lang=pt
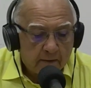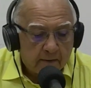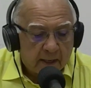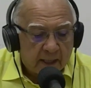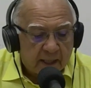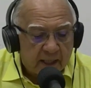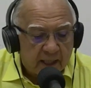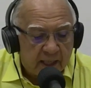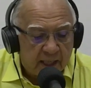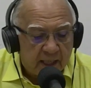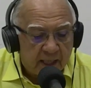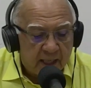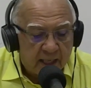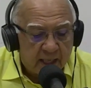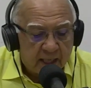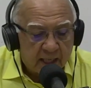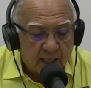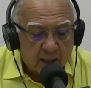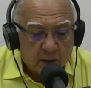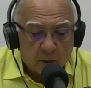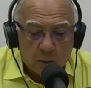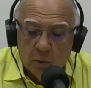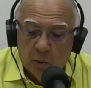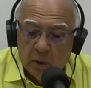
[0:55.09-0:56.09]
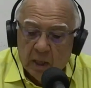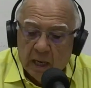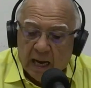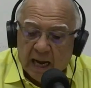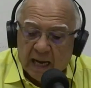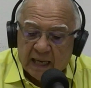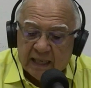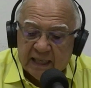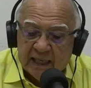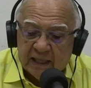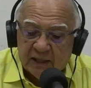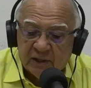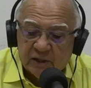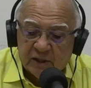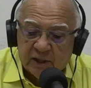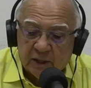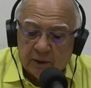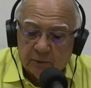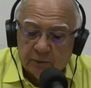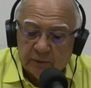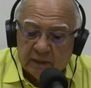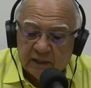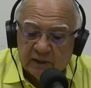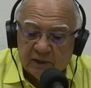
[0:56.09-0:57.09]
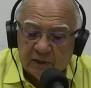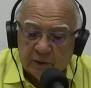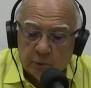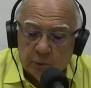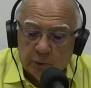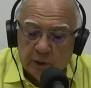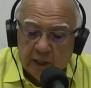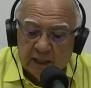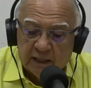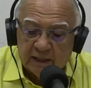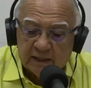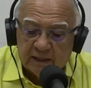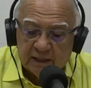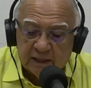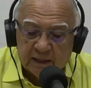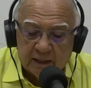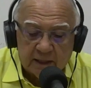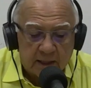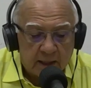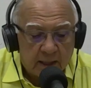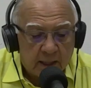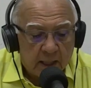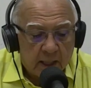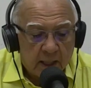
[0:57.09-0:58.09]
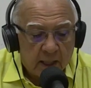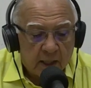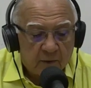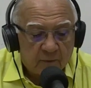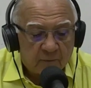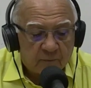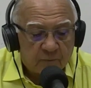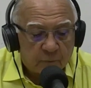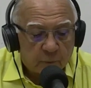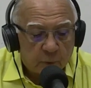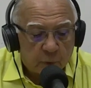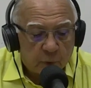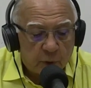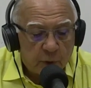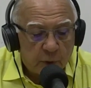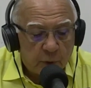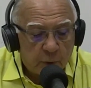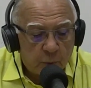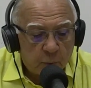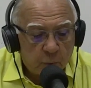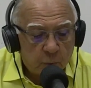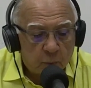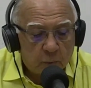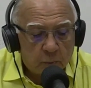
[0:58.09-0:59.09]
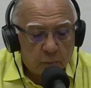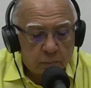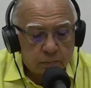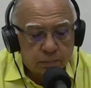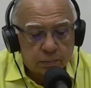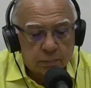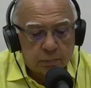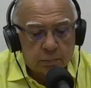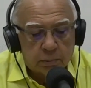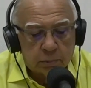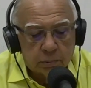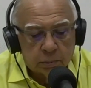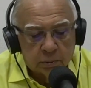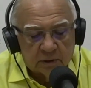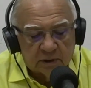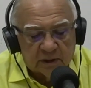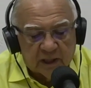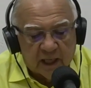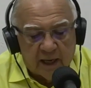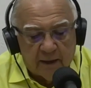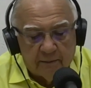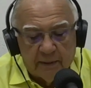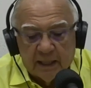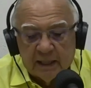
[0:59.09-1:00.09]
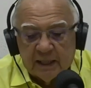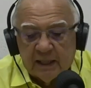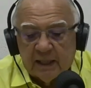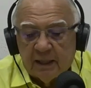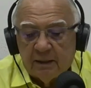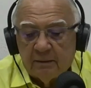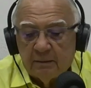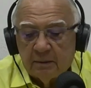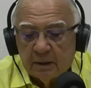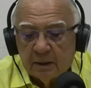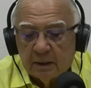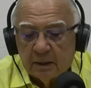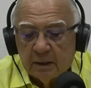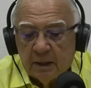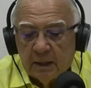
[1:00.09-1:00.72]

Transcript: E a questão da segurança foi o, o tema que